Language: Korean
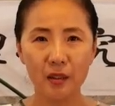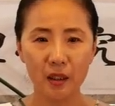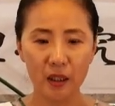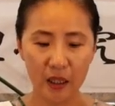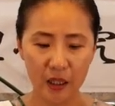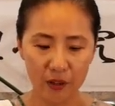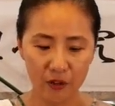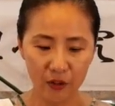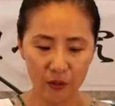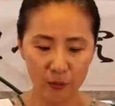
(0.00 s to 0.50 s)

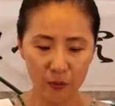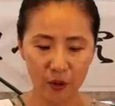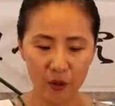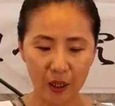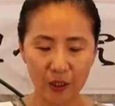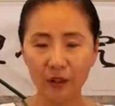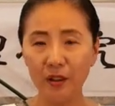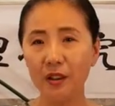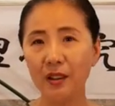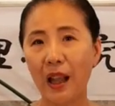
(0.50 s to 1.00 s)
이
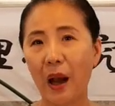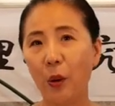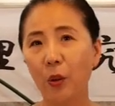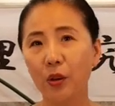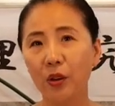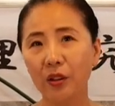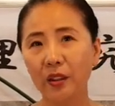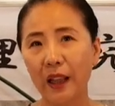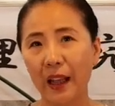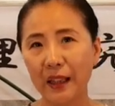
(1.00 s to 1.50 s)
승무가 늘
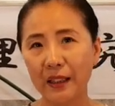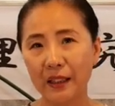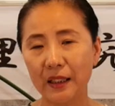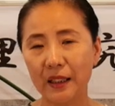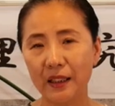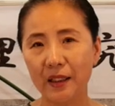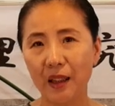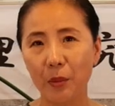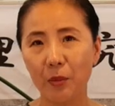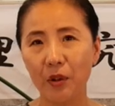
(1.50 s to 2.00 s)
나오는 게
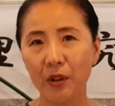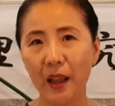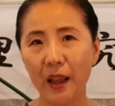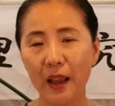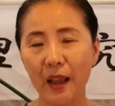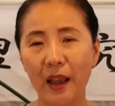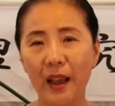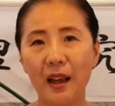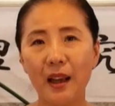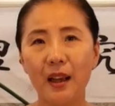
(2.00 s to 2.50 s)
아니기
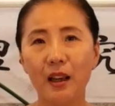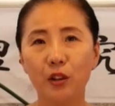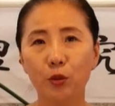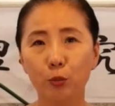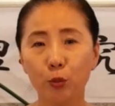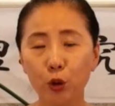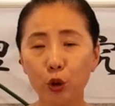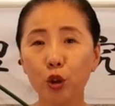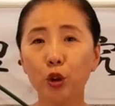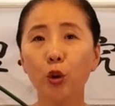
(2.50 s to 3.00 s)
때문에
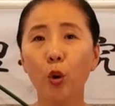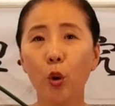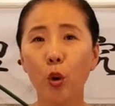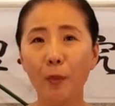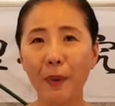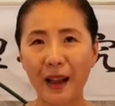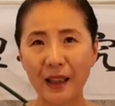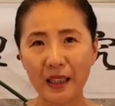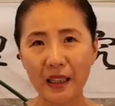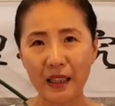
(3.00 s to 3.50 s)
무로
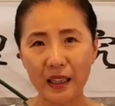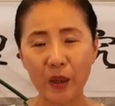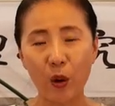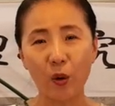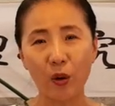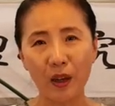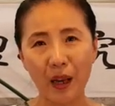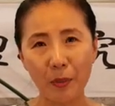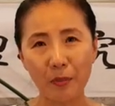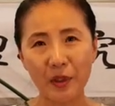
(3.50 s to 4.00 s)
많이
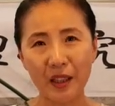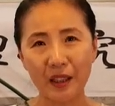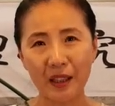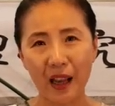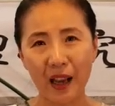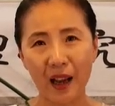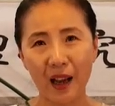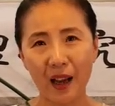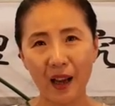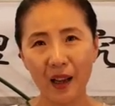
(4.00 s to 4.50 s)
이용을
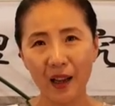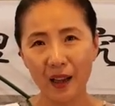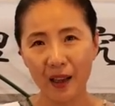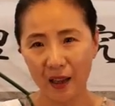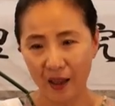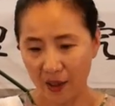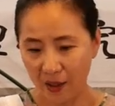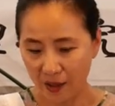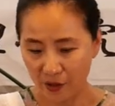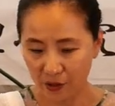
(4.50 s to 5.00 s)
합니다
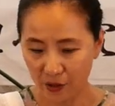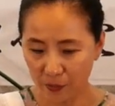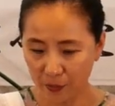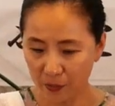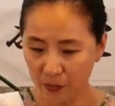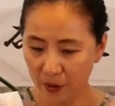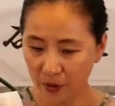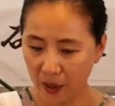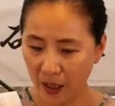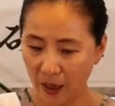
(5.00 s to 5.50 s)

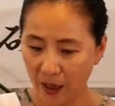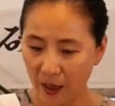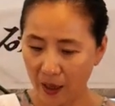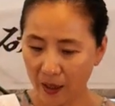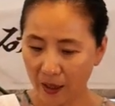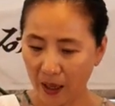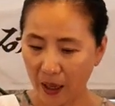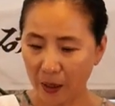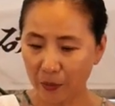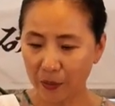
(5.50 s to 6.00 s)

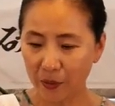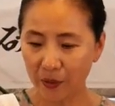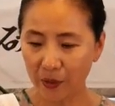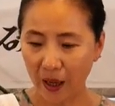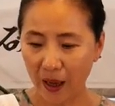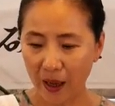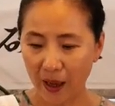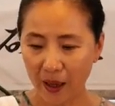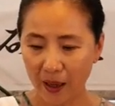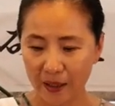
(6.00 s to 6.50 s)
승무가
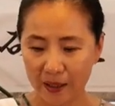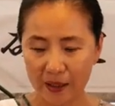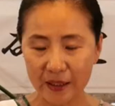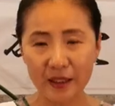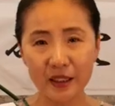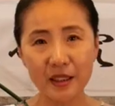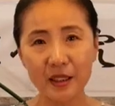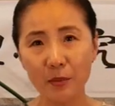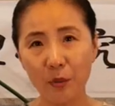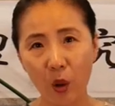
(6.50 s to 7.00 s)
가부가
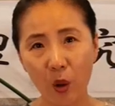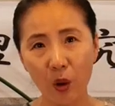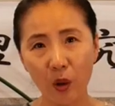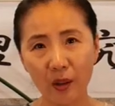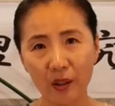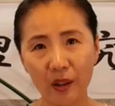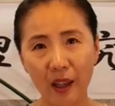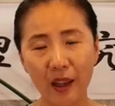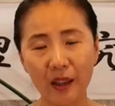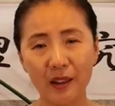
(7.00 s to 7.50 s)
잊지
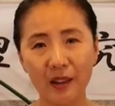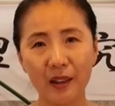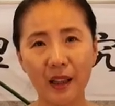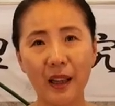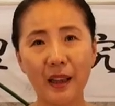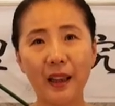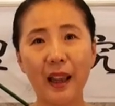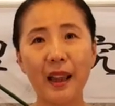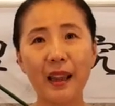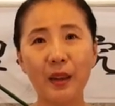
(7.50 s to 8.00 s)
못
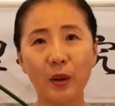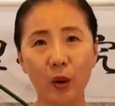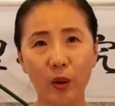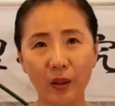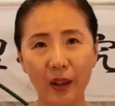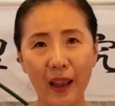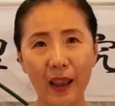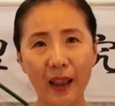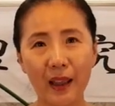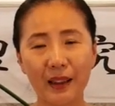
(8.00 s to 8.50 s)
됐대
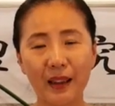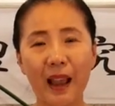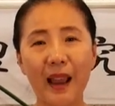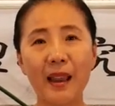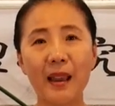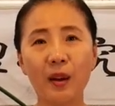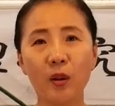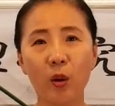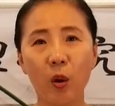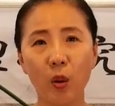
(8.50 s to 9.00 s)
나이노데
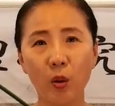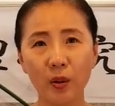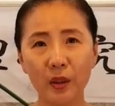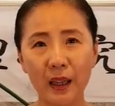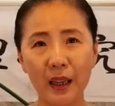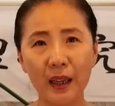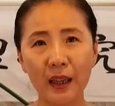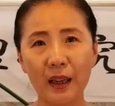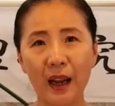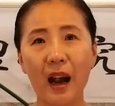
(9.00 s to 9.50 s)

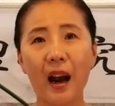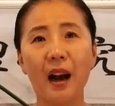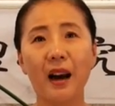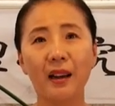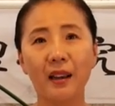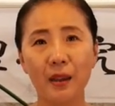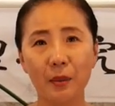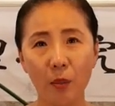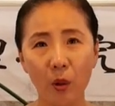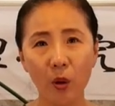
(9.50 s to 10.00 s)
다이꽁니
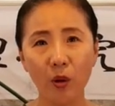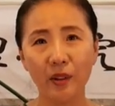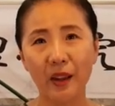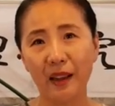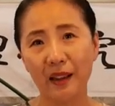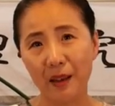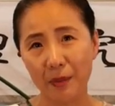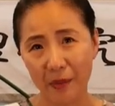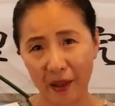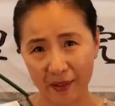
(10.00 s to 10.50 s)
가리모
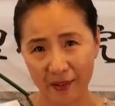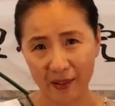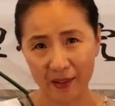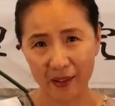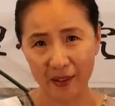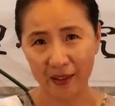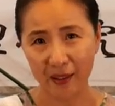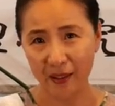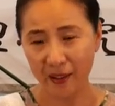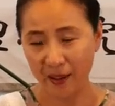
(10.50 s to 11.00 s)
데끼마스